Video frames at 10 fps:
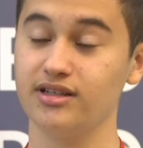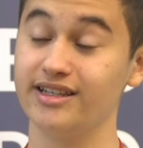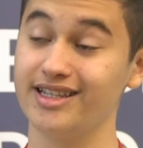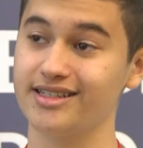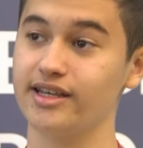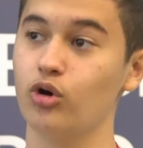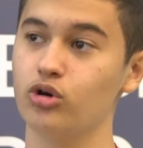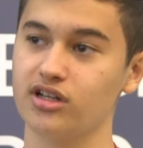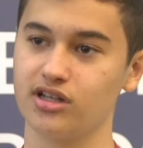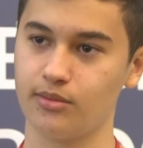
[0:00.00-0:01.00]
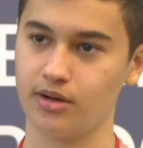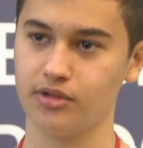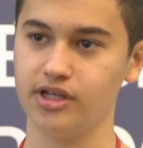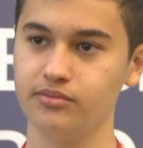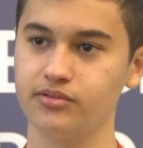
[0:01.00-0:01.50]
liseyi orada
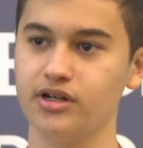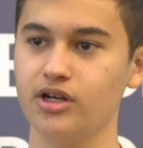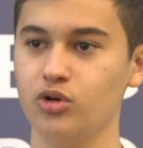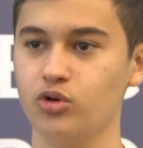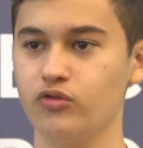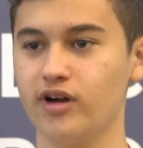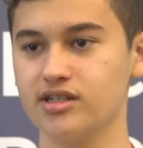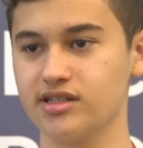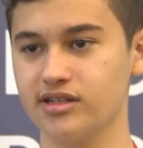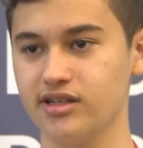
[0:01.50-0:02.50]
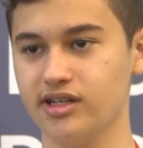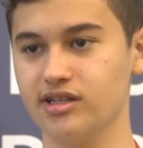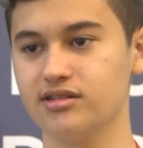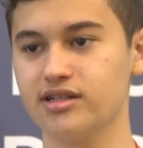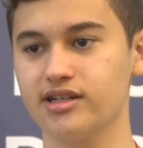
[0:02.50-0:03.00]
tamamlayıp üniversiteyi de
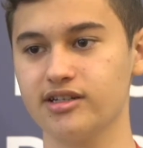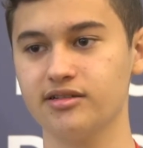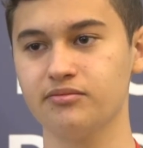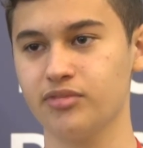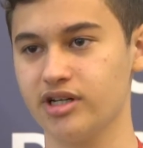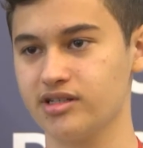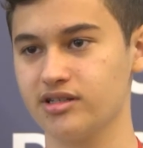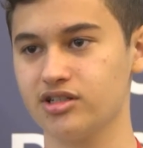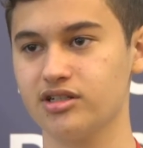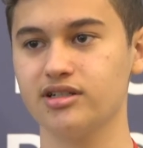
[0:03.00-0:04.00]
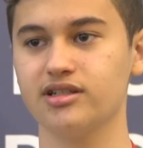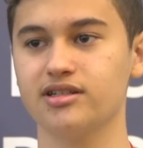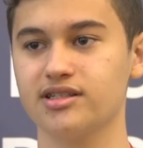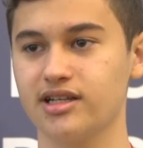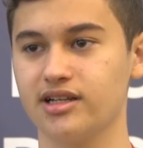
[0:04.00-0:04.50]
İngiltere'nin prestijli
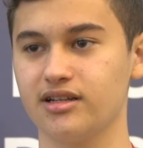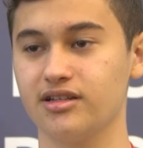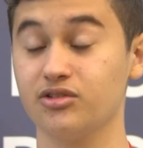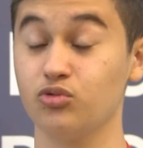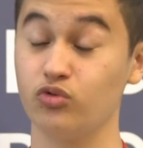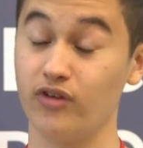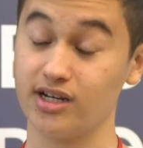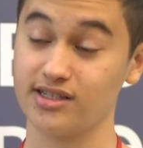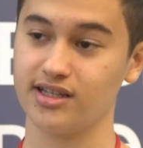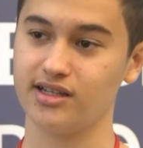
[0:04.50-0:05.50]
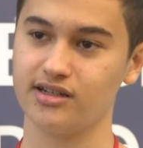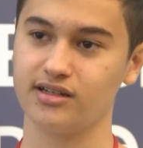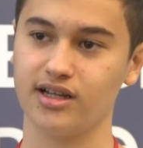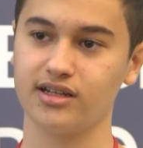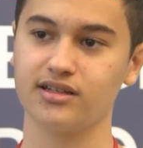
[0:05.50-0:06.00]
liseli
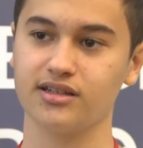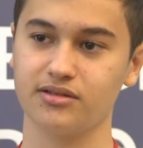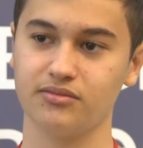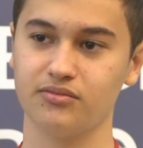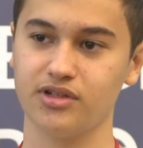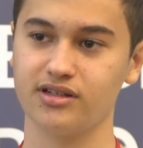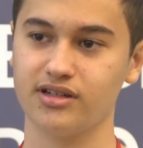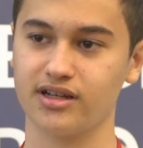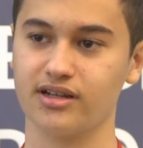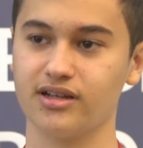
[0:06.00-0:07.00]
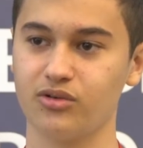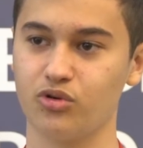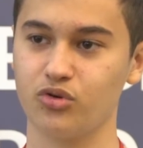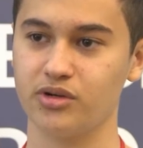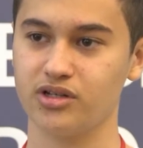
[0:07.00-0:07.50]
üniversitelerinden birinde
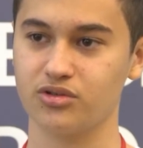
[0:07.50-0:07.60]
okumayı